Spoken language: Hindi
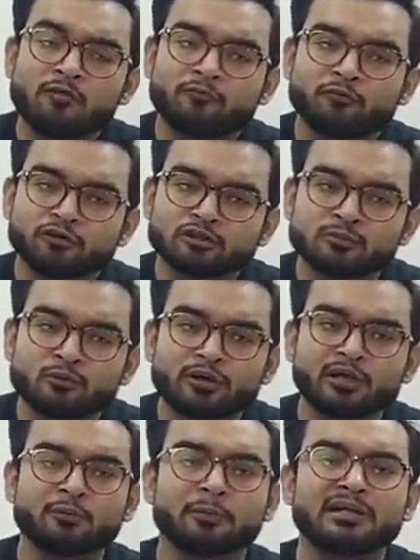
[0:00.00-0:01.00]
वो
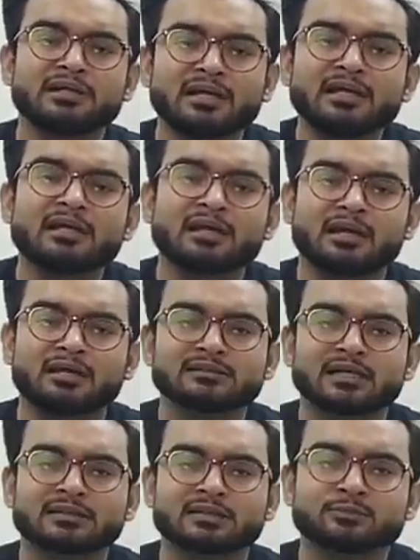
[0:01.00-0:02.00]
स्मोकिंग क्विट नहीं करना
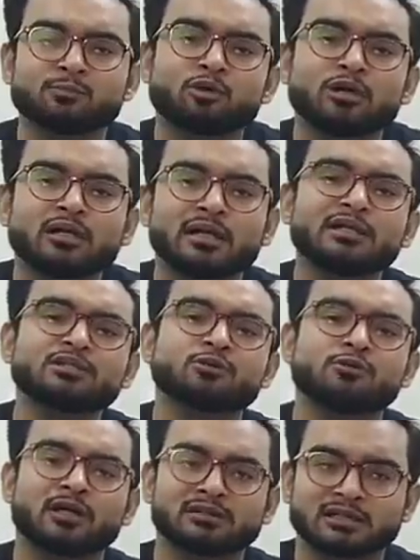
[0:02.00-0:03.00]
चाहते स्मोकिंग नहीं
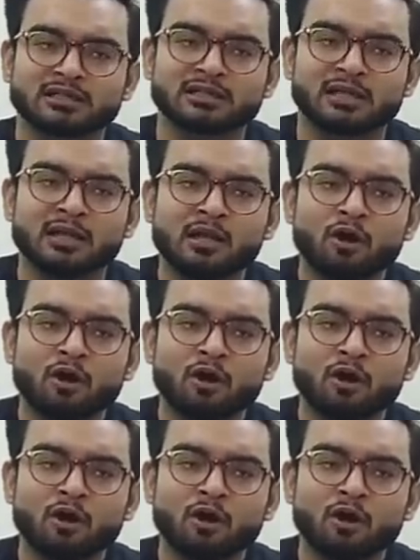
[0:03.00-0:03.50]
छोड़ना चाहते